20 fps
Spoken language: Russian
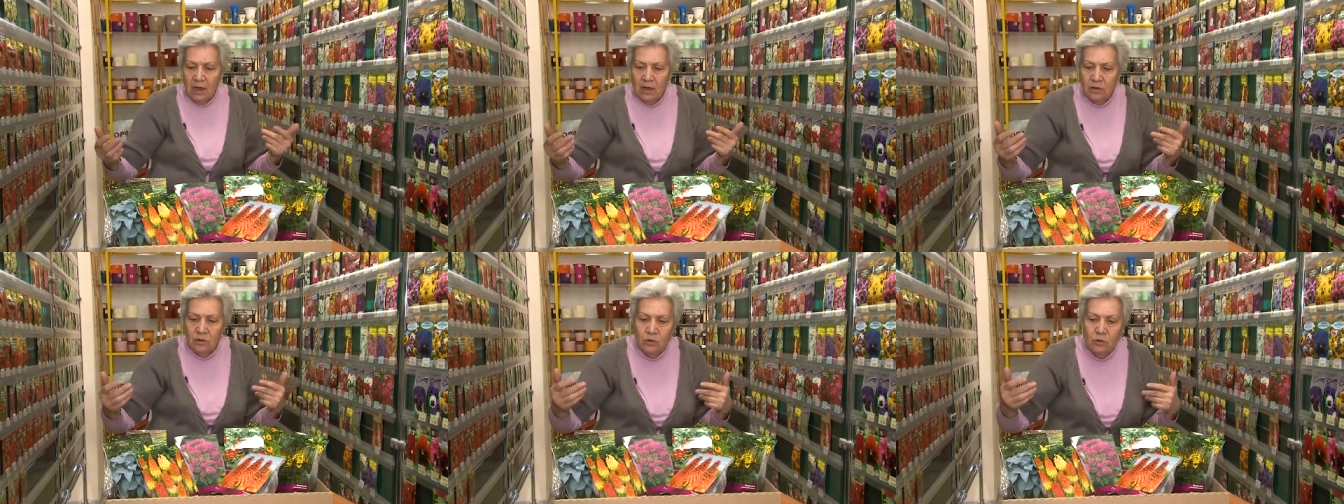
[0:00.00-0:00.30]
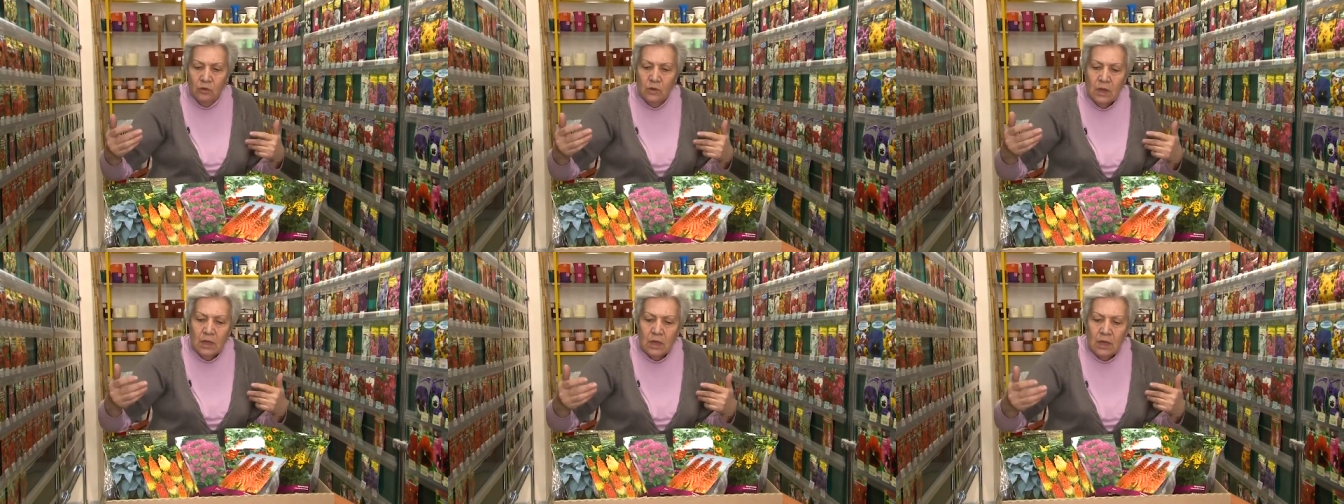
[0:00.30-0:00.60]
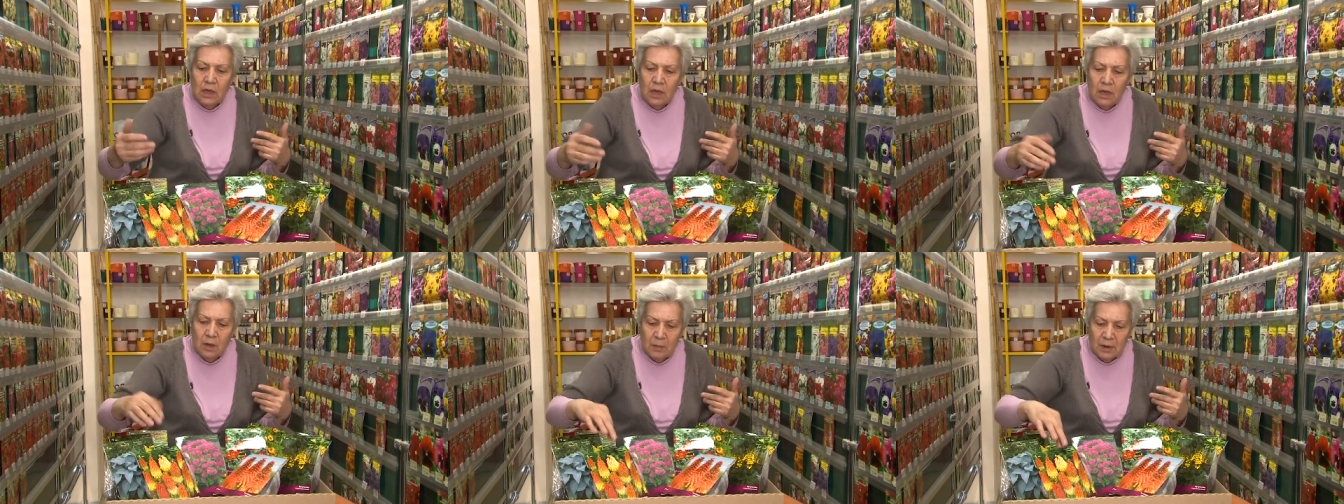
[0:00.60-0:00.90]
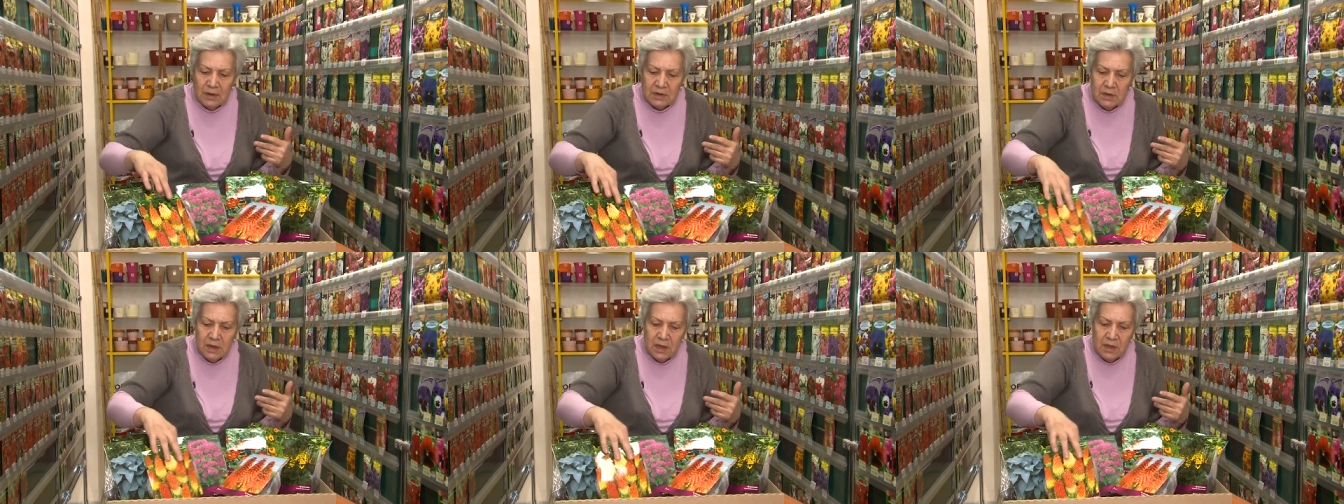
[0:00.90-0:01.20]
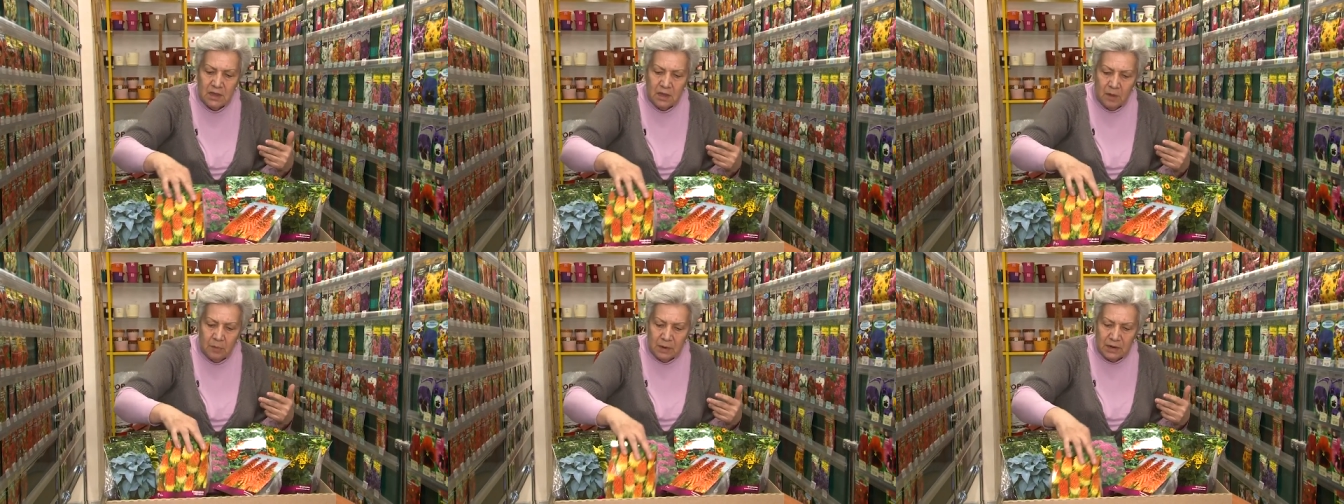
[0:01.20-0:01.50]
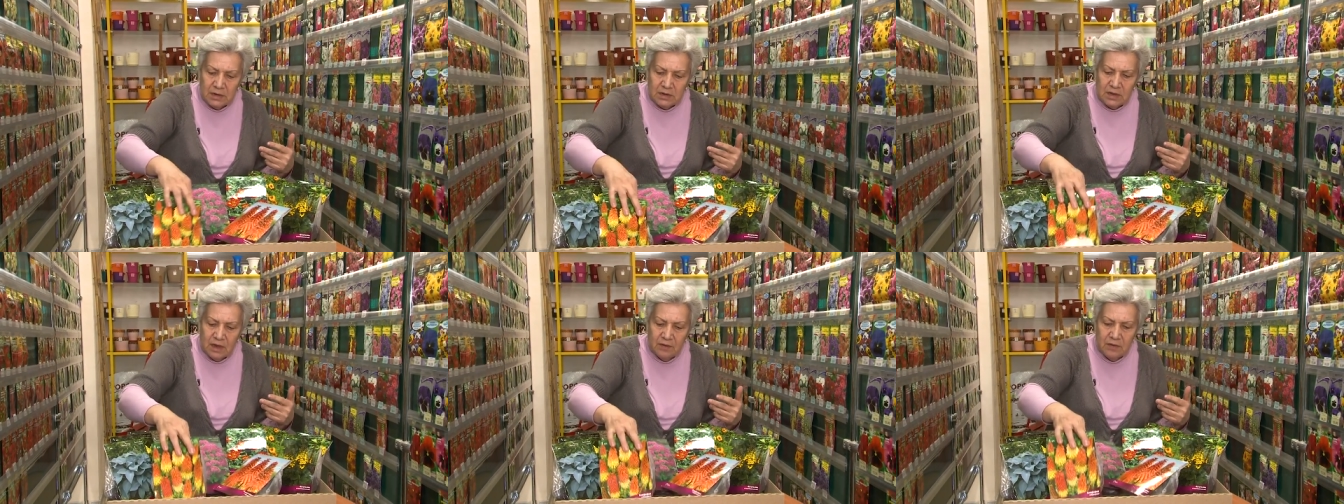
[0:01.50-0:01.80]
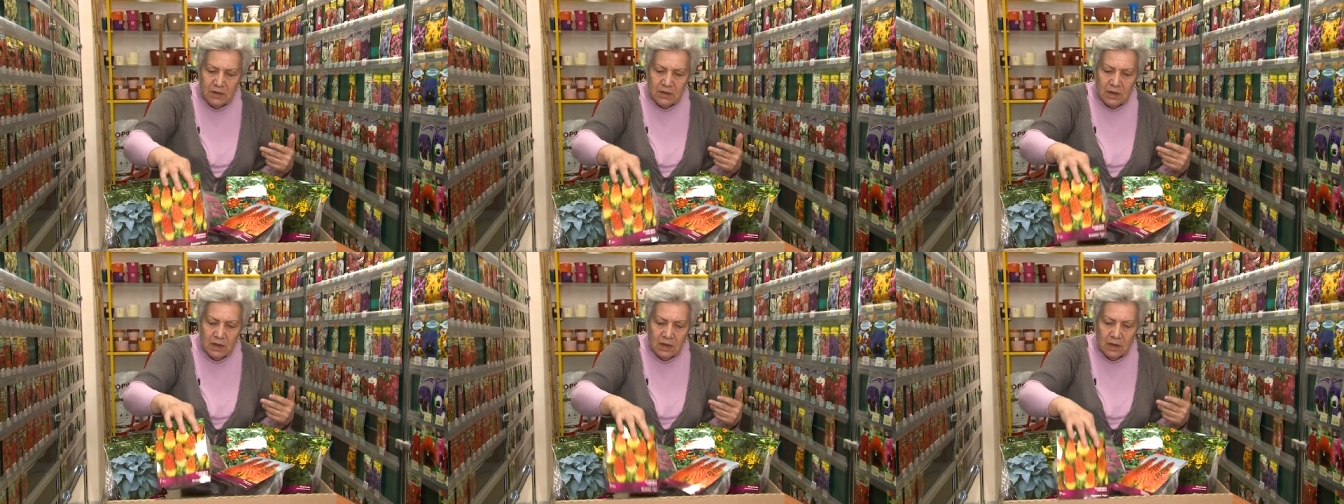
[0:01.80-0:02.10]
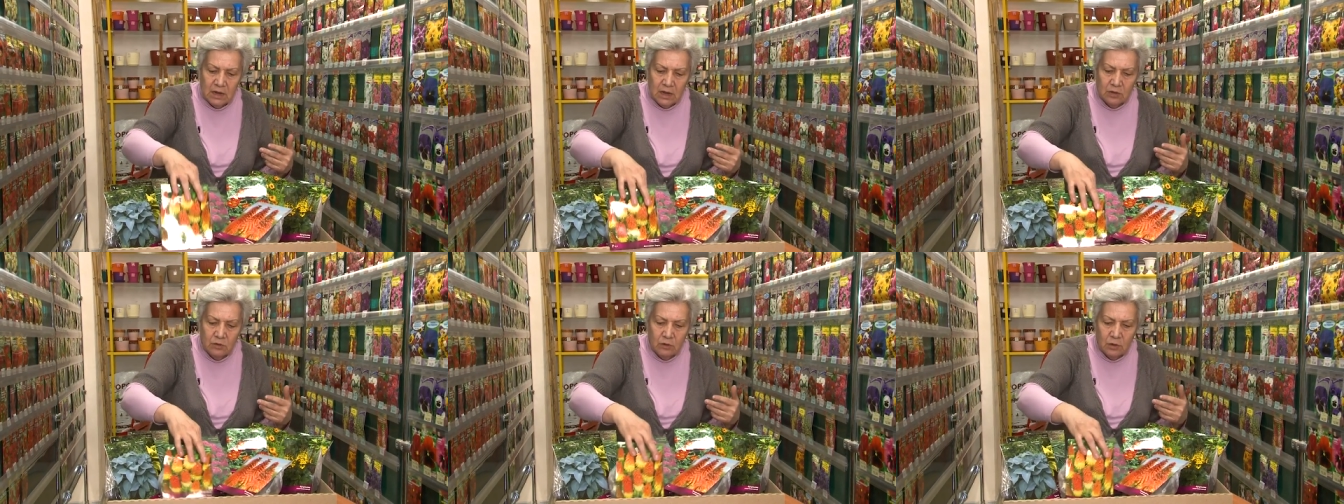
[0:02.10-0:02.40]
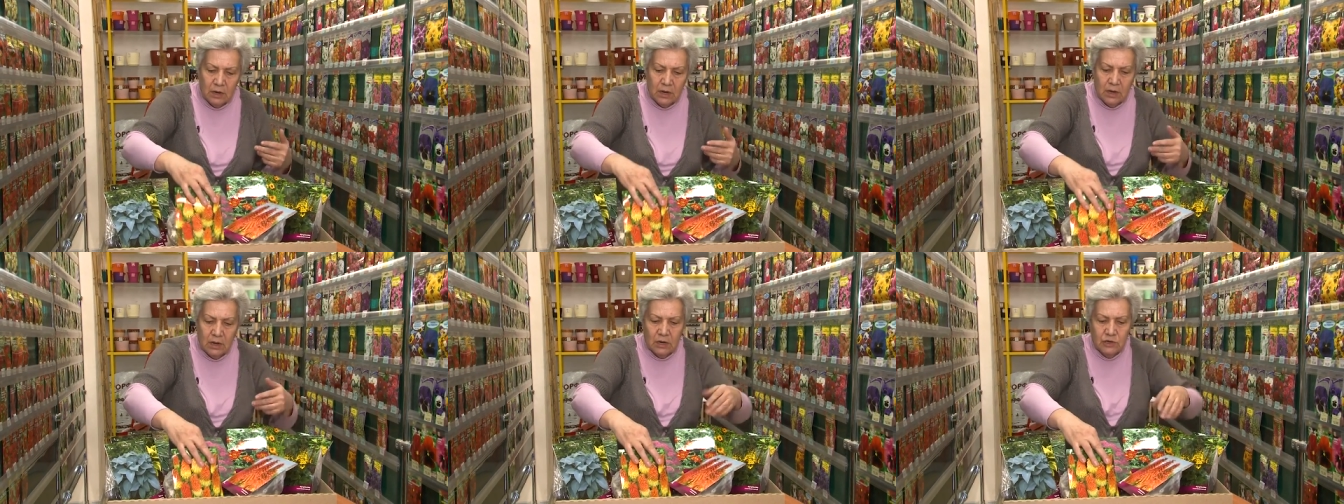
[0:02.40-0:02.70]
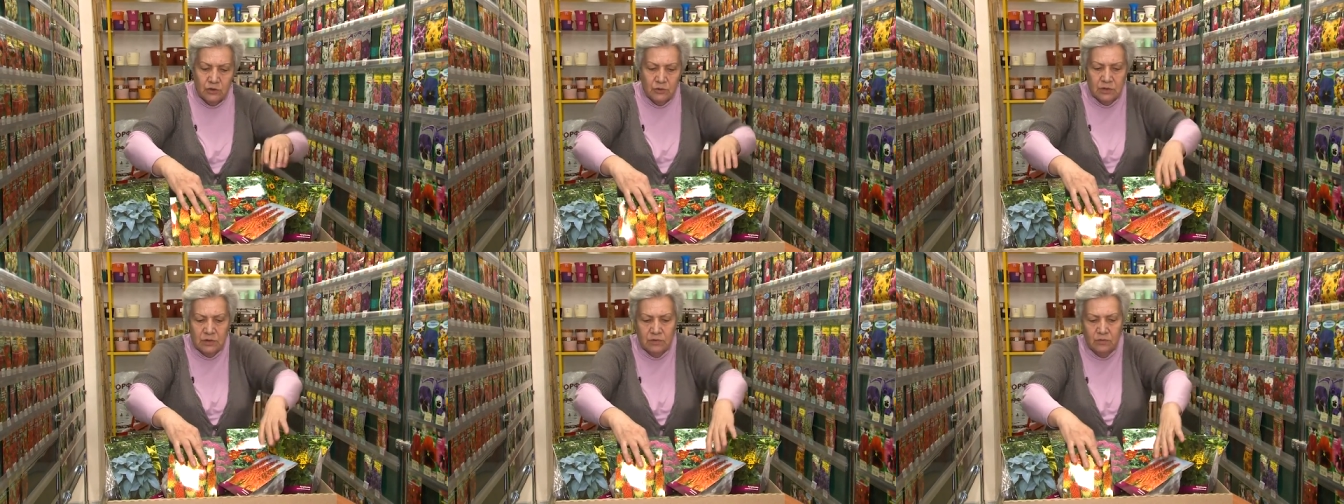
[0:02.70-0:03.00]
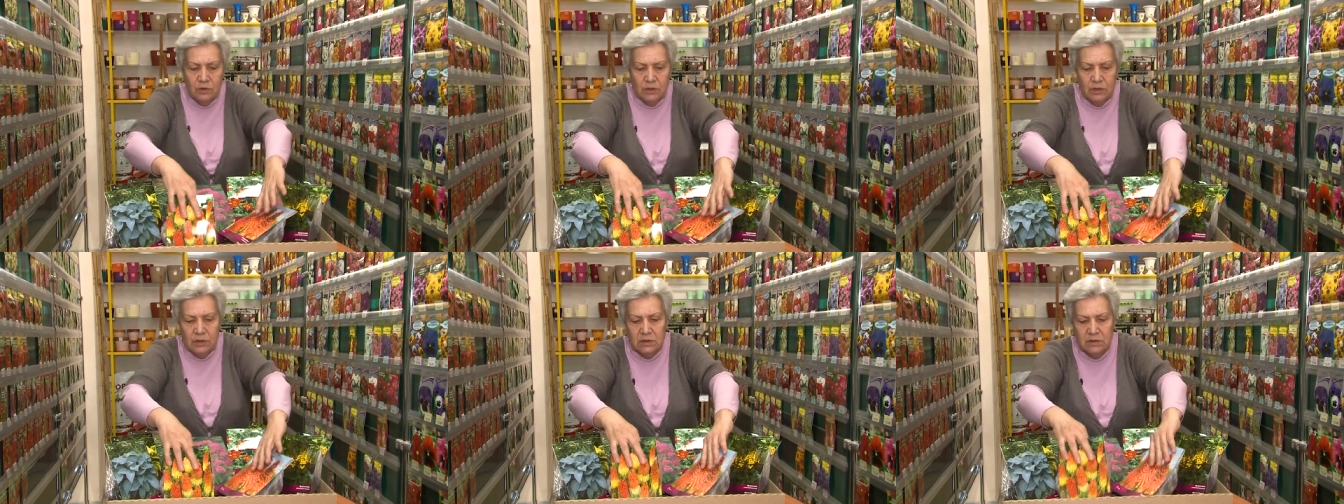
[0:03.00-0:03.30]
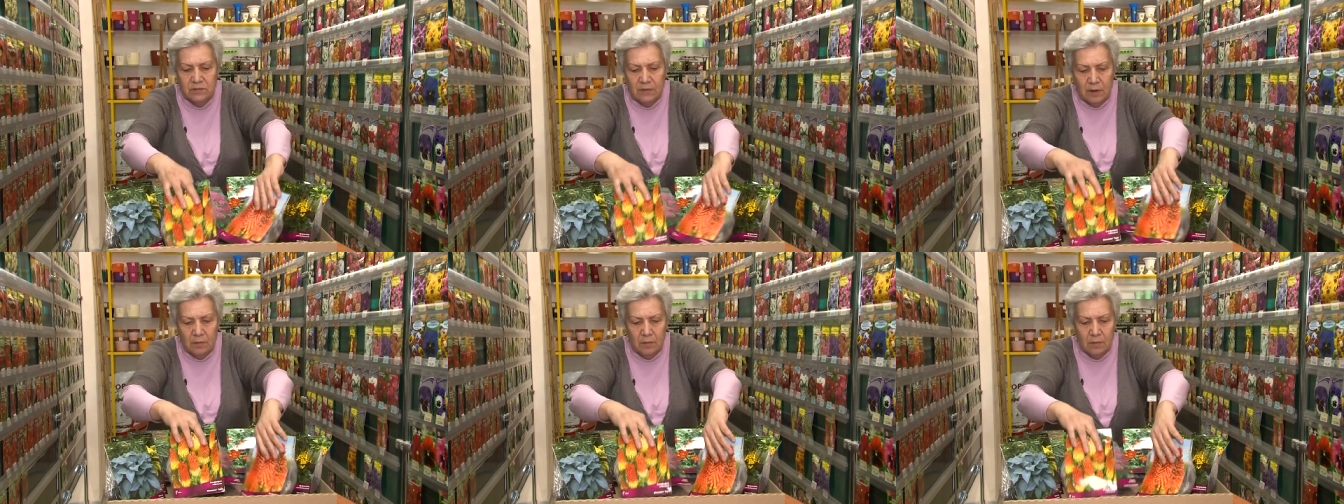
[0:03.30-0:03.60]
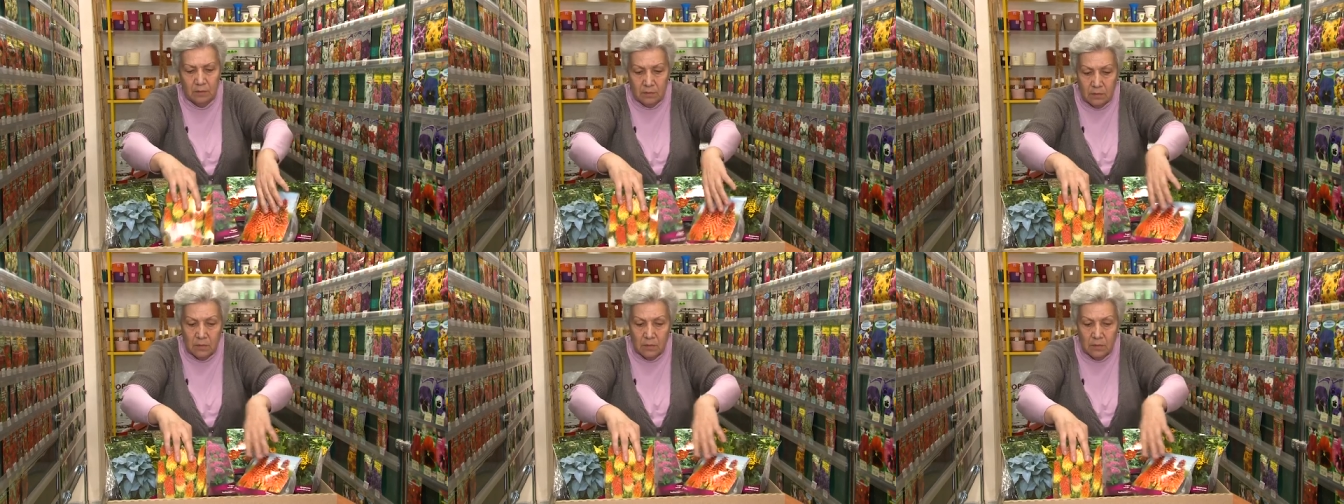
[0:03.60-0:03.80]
Ну и последние представители, которые хочу сегодня с вами,